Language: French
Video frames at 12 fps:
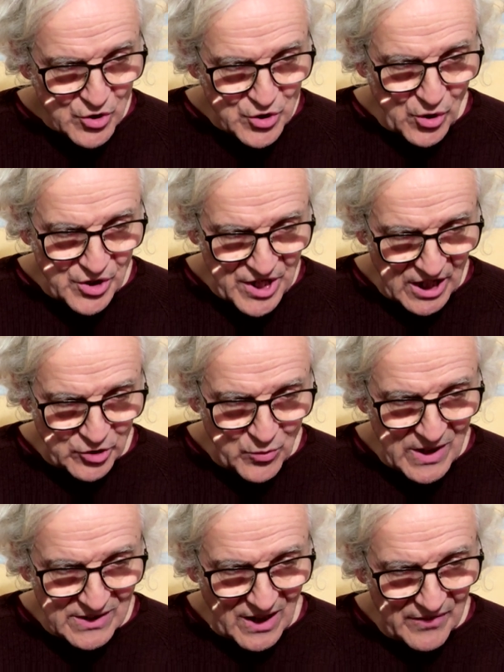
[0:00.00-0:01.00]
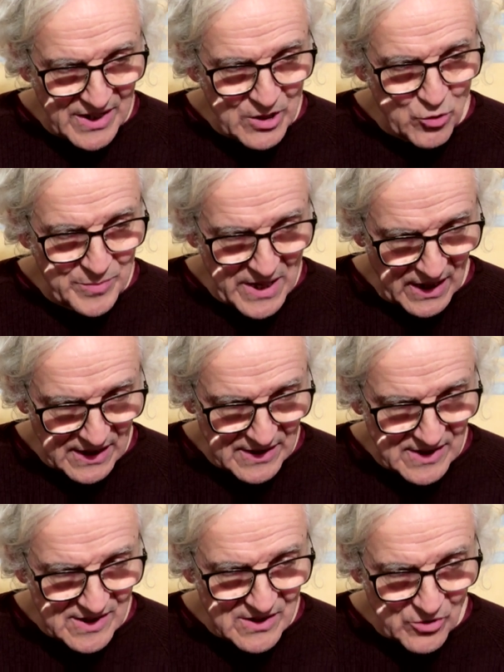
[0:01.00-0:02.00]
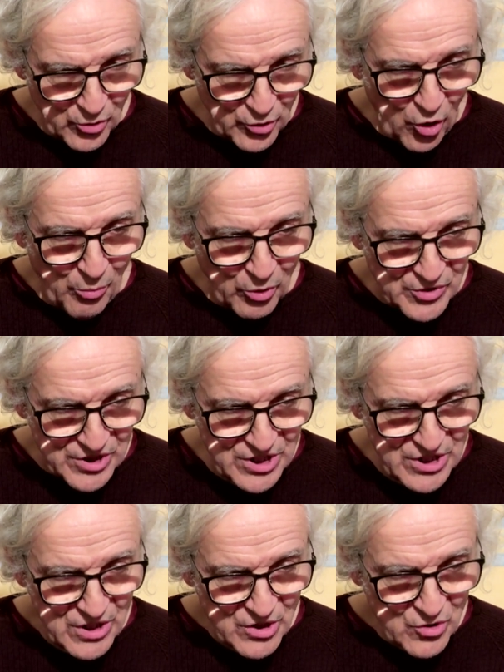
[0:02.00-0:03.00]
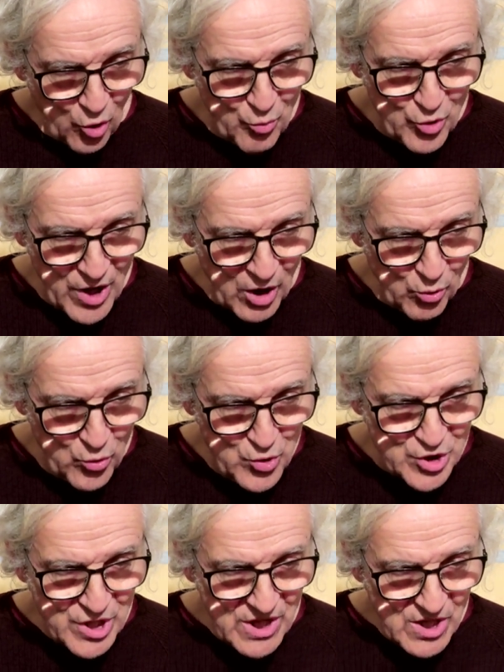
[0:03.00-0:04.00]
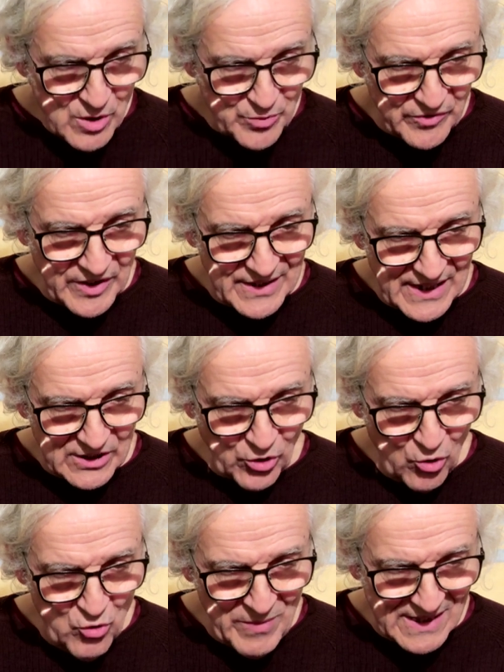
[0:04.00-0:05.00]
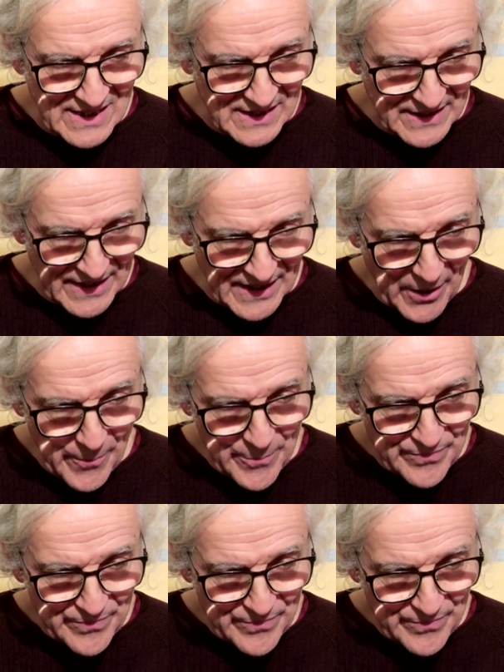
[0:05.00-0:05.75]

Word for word: Georges Ardouin a travaillé au Biarritz, au Normandie, au Moulin Rouge, puis 24 ans au Max Linder.